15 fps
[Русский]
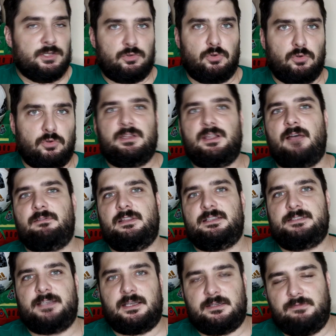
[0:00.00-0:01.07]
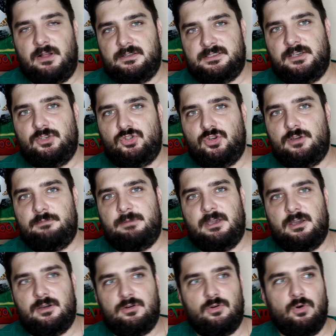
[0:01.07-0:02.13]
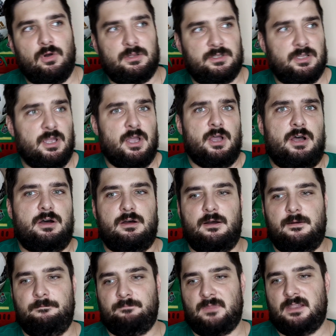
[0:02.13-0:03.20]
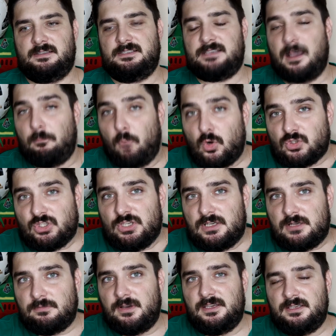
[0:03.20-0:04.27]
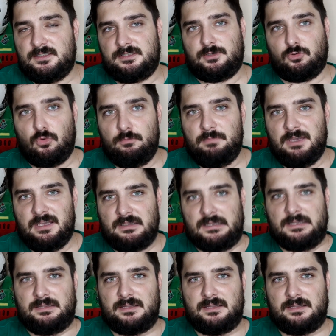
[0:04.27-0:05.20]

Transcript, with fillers: Тут недавно сорвался еще и переход эм, Самошникова из Рубина.